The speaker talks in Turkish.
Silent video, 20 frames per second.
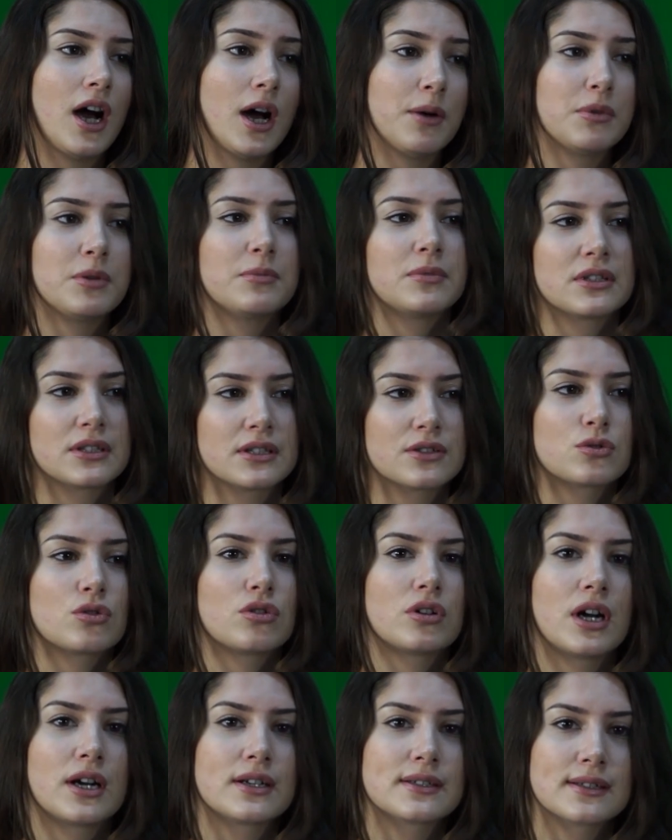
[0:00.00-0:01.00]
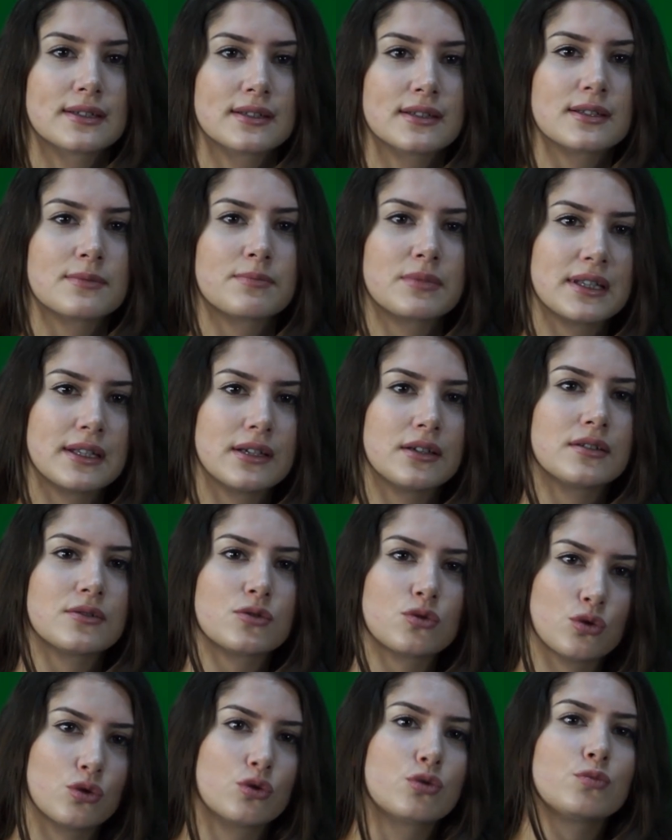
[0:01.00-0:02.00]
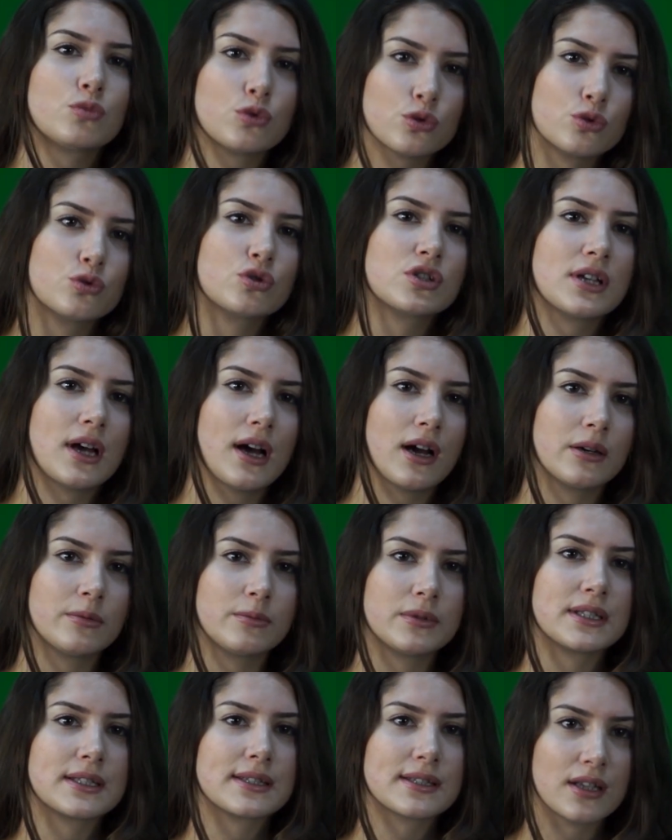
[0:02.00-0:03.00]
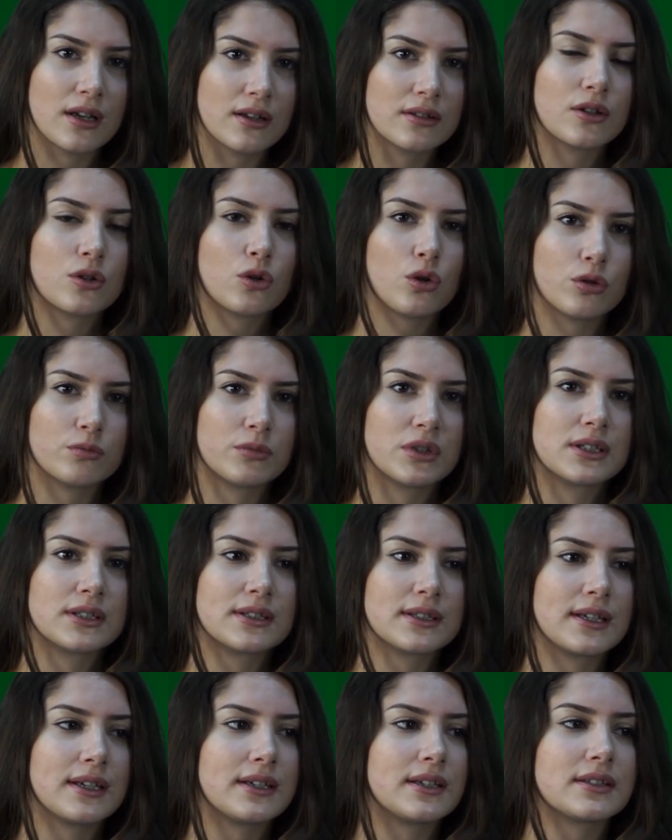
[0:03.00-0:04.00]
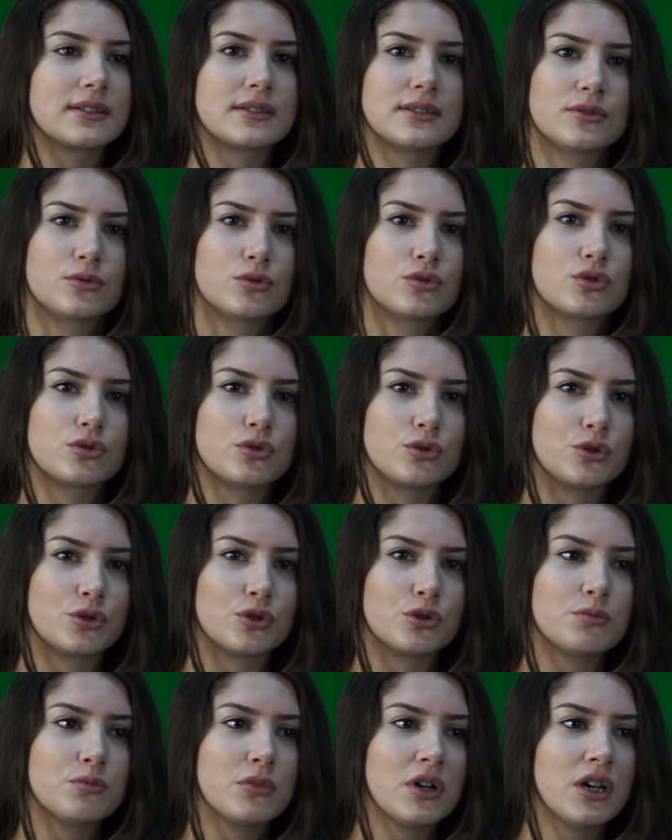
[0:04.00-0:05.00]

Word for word: Ama bana sorarsanız bir de sorumluluk sahibi insanlar olmaları gerektiğini düşünüyorum.